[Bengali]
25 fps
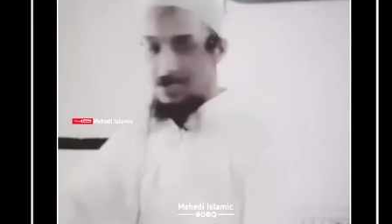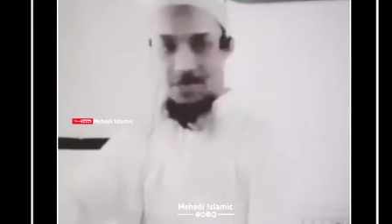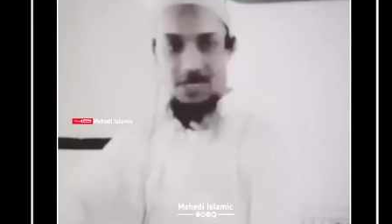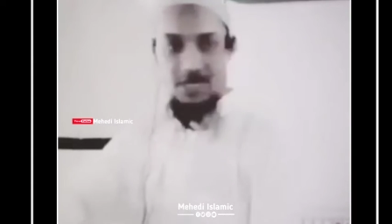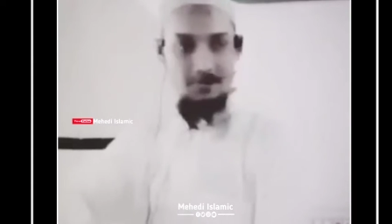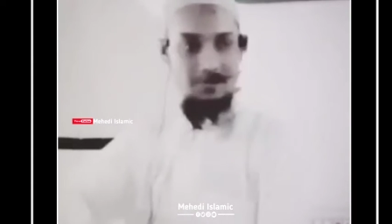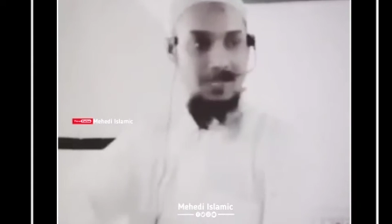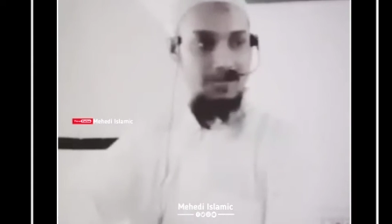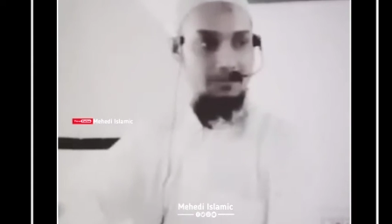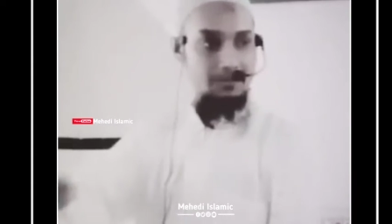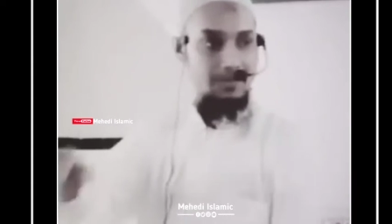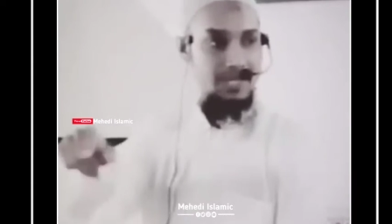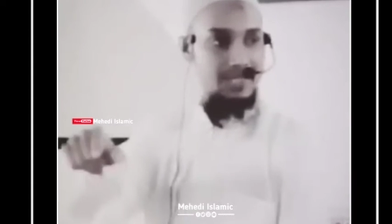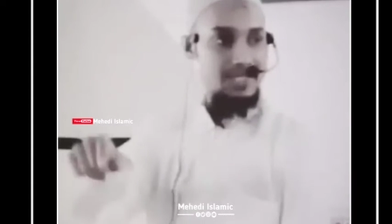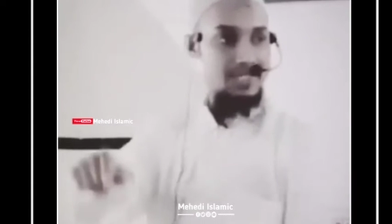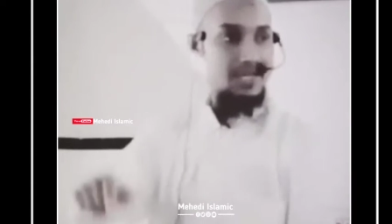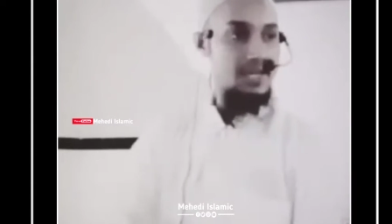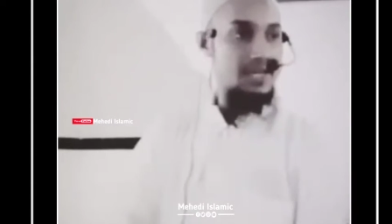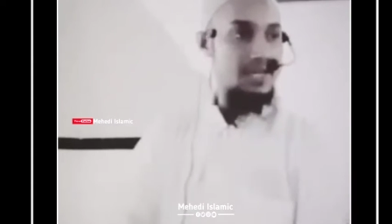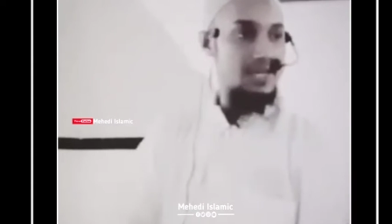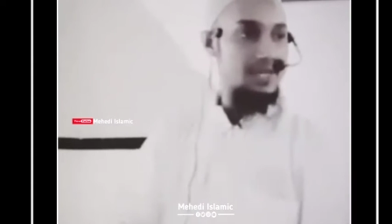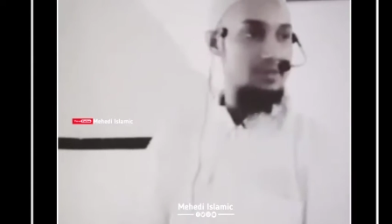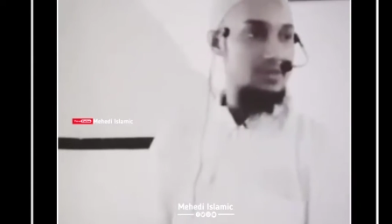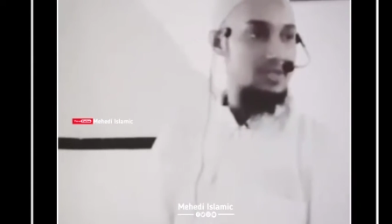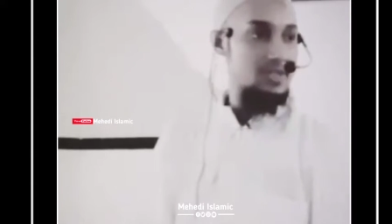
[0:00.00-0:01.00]
বেশিরভাগ মেয়ে
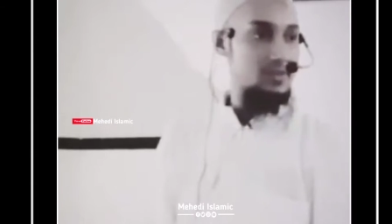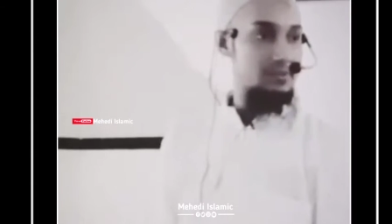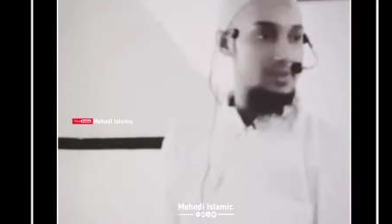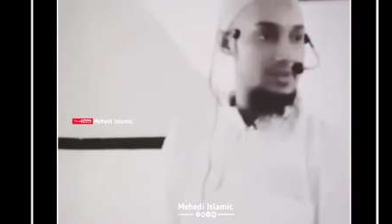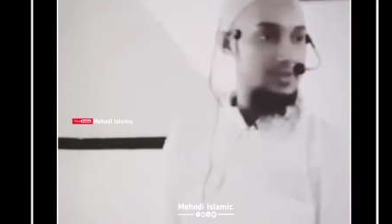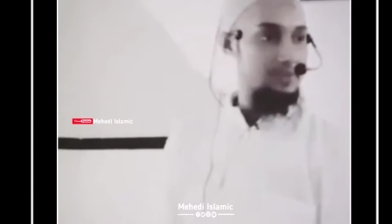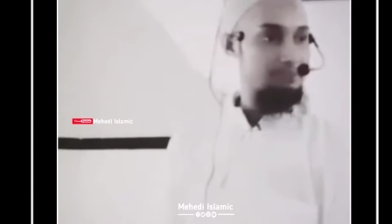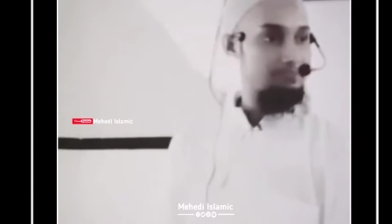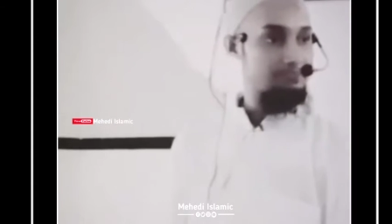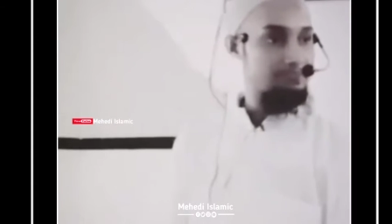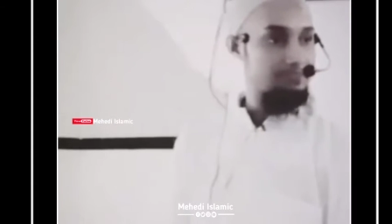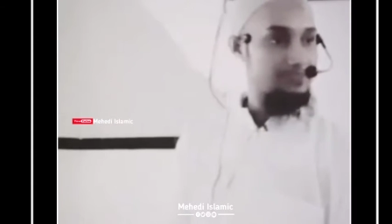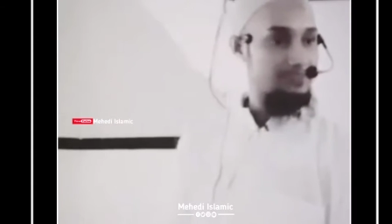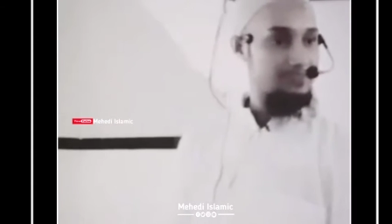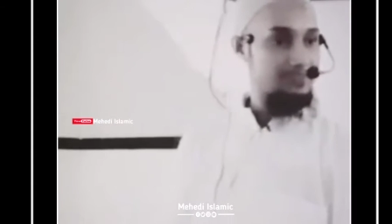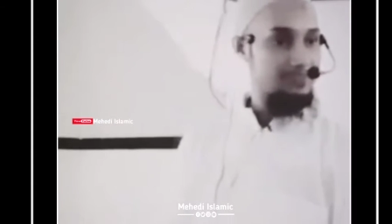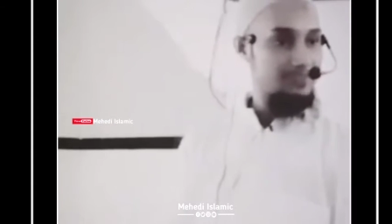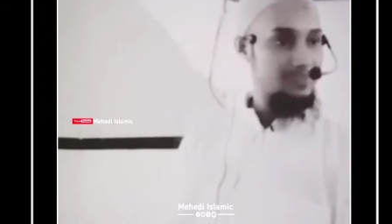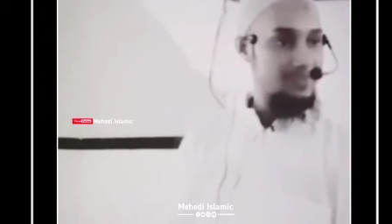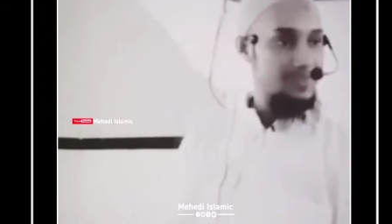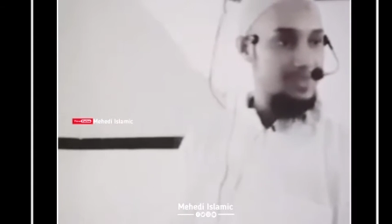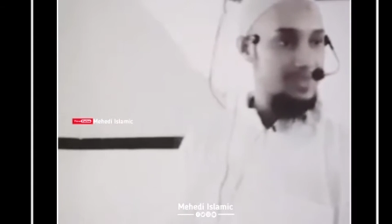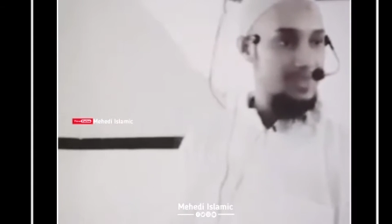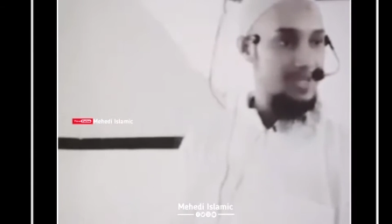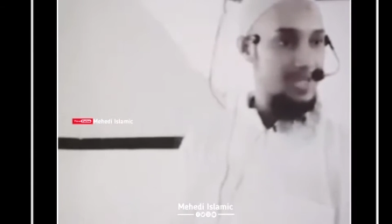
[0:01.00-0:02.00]
জাহান নামে যাবে
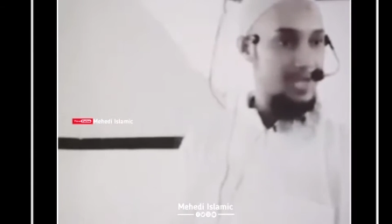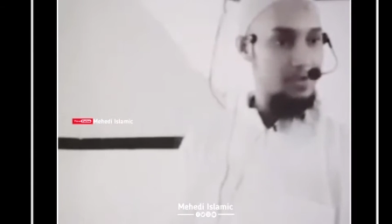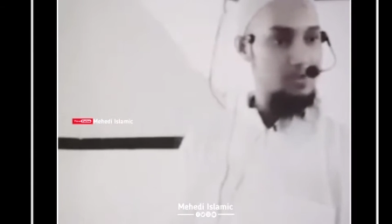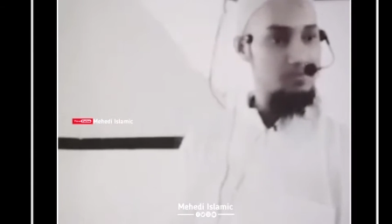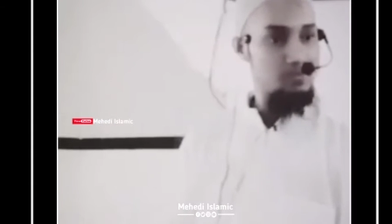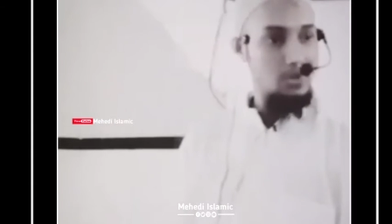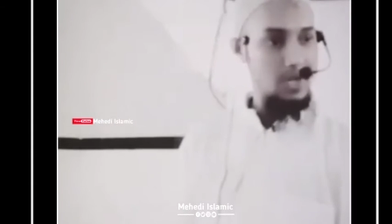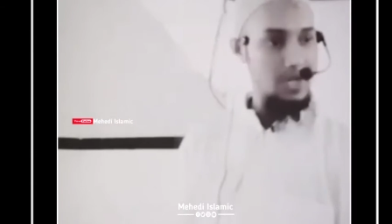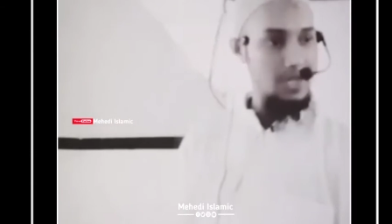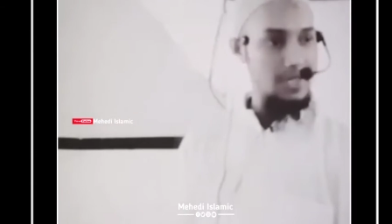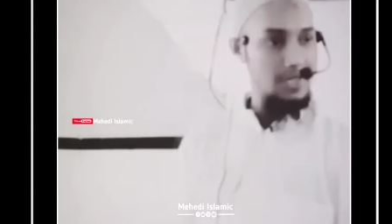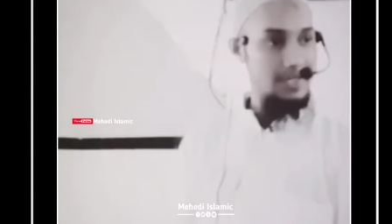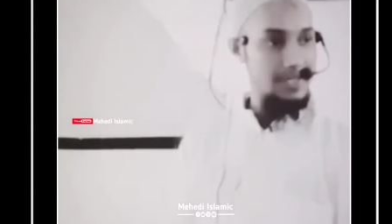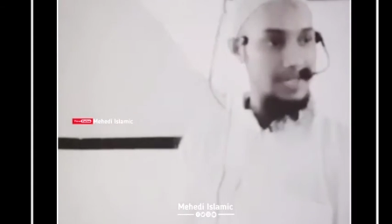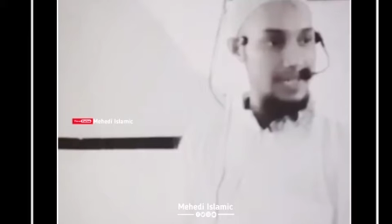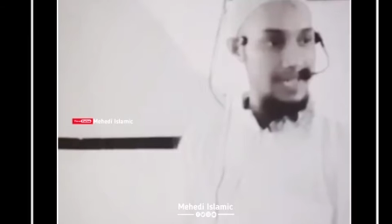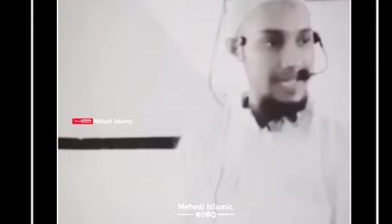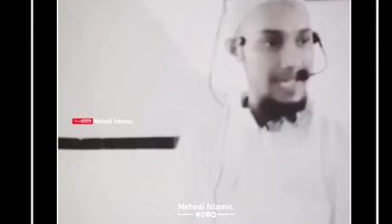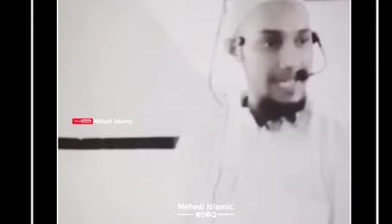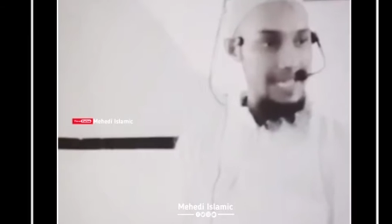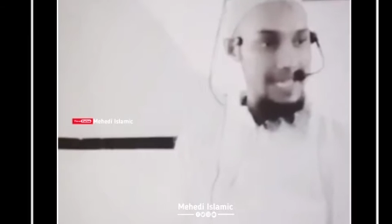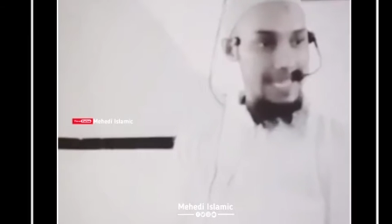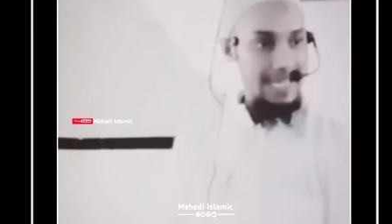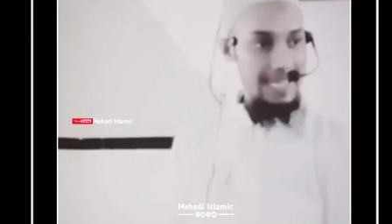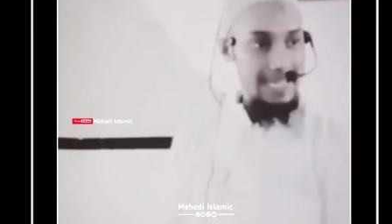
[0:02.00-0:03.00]
এখন বলেন
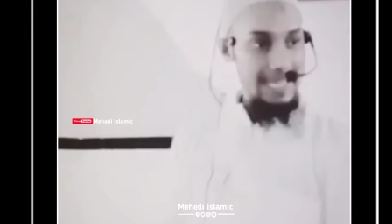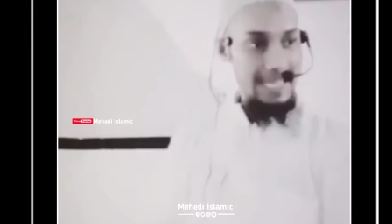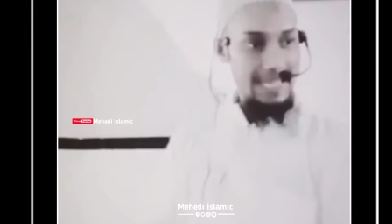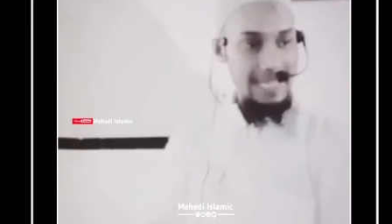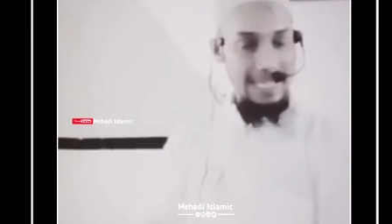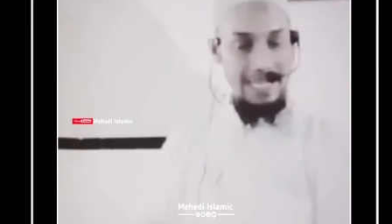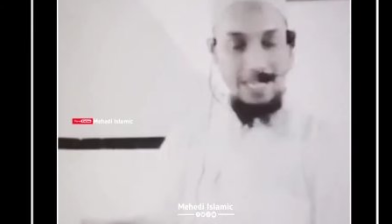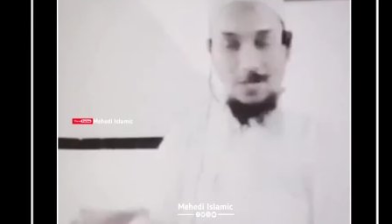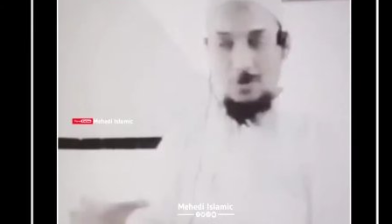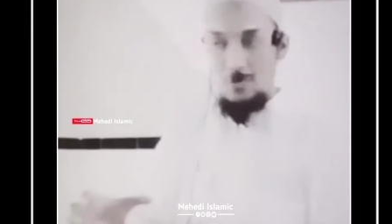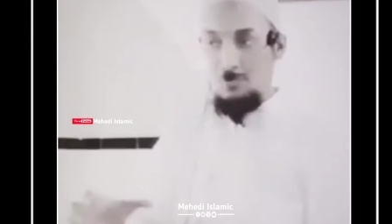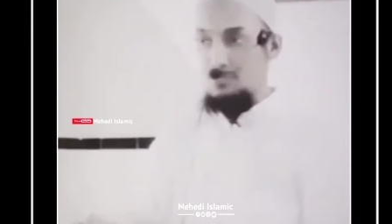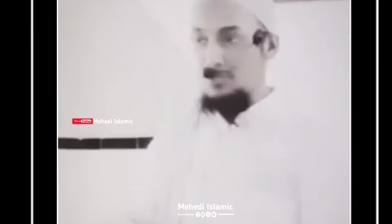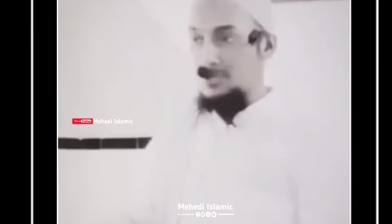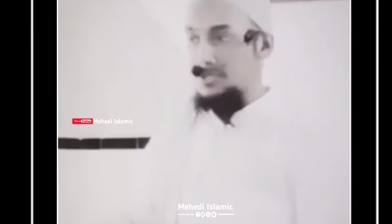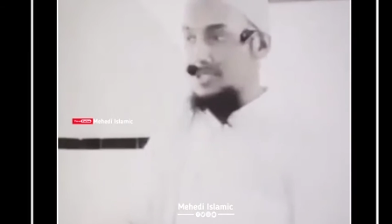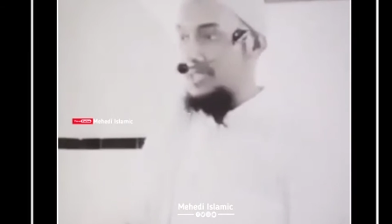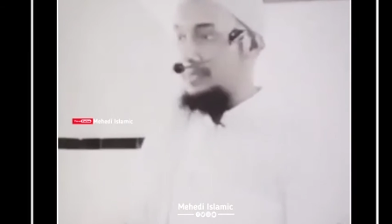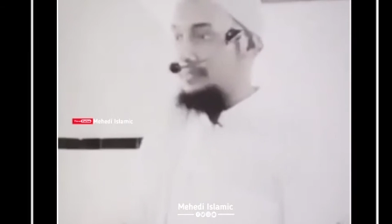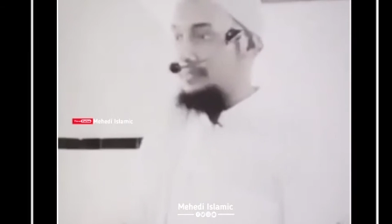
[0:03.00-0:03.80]
এই উম্মতে